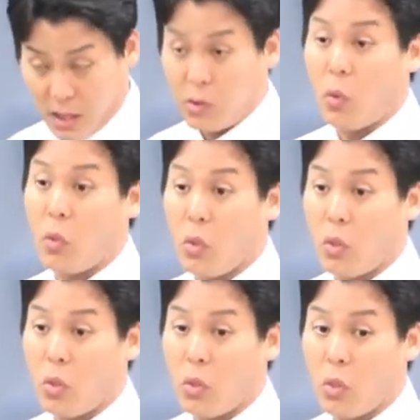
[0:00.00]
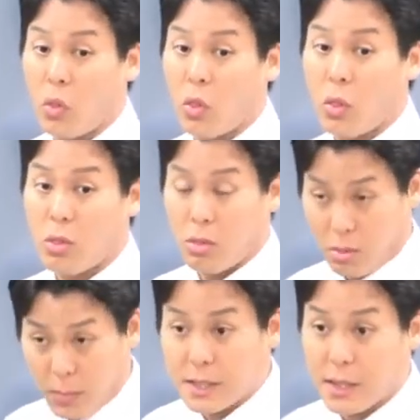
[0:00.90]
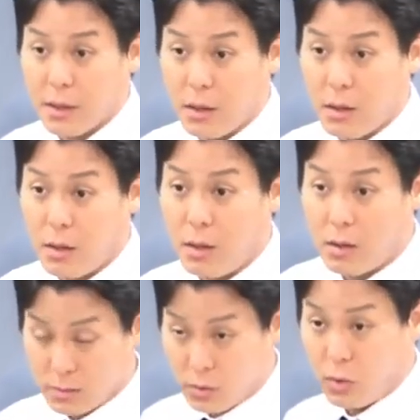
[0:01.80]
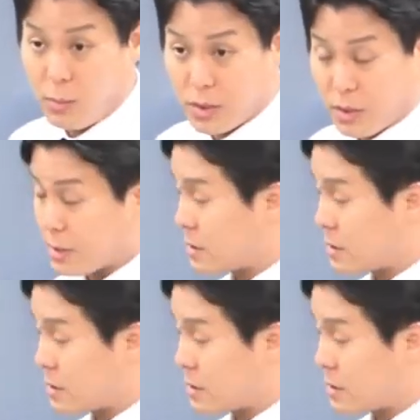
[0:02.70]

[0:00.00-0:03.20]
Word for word: 내 돈. 맞아요? 내 돈 얼마